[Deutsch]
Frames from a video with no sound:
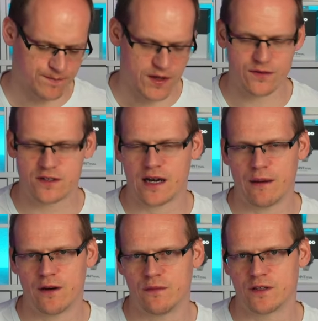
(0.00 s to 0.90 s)
Also ich
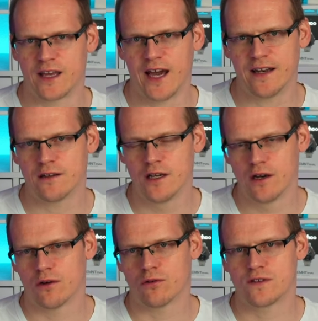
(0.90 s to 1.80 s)
arbeite damit gerne
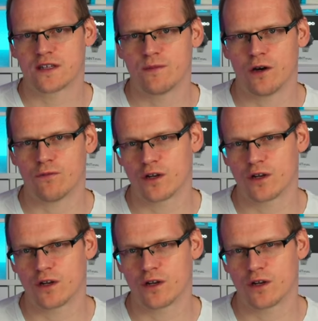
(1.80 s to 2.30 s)
und es gibt auch